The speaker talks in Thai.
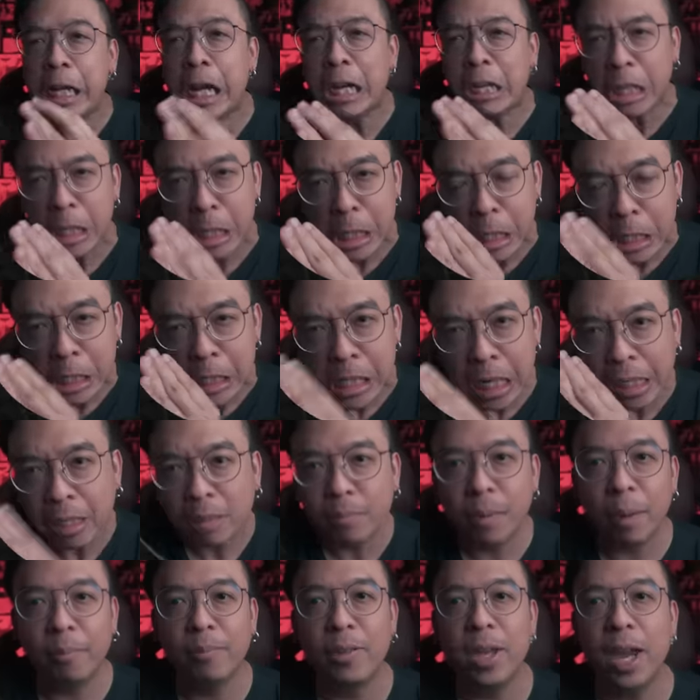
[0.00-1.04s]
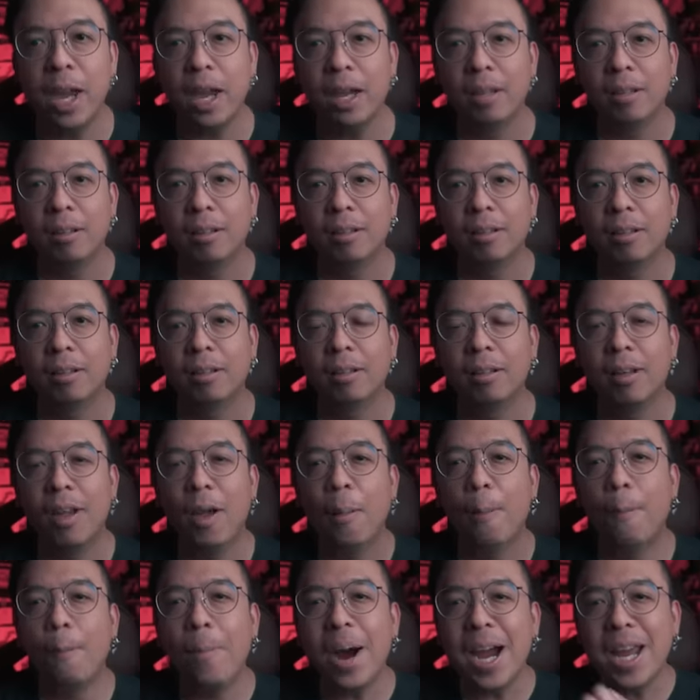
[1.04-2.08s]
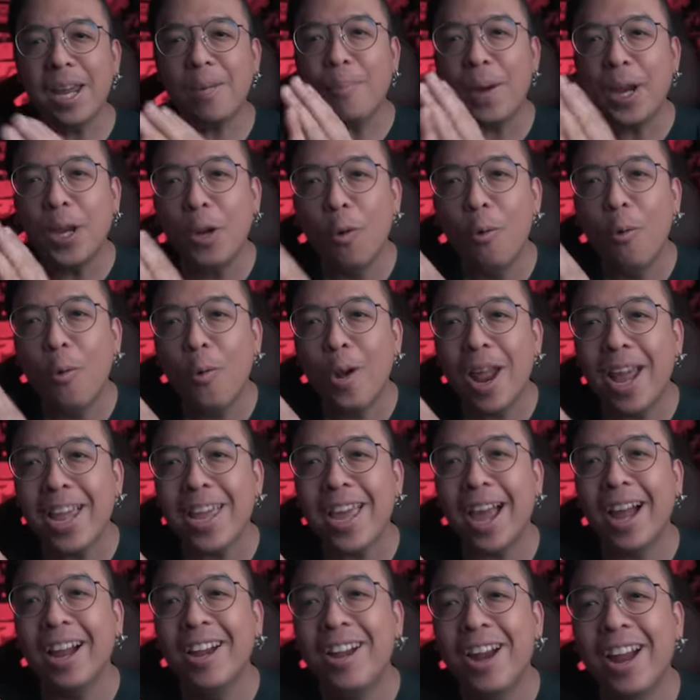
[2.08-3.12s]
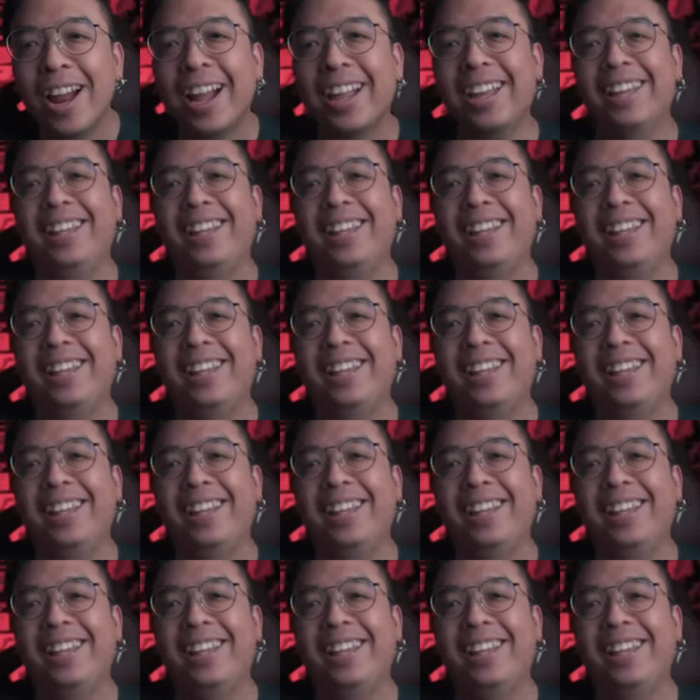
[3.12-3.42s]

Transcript: เดือดเดือดแบบเนี้ย ไม่ไปดูได้อย่างไร